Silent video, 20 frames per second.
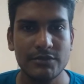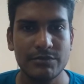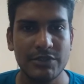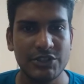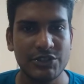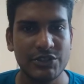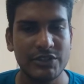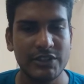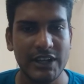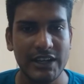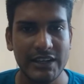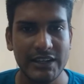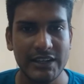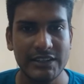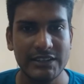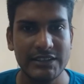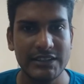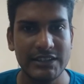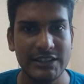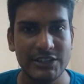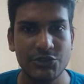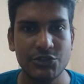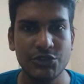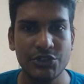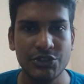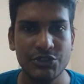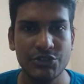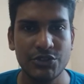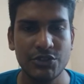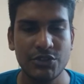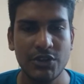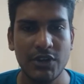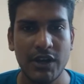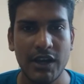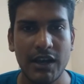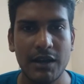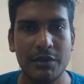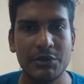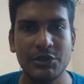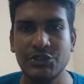বেসরকারি ক্ষেত্রে কিছু কিছু
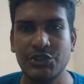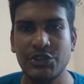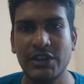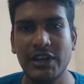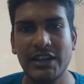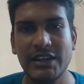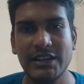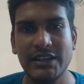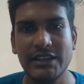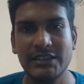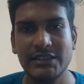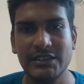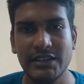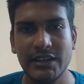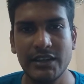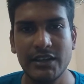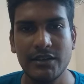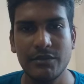এবং সরকারি ক্ষেত্রে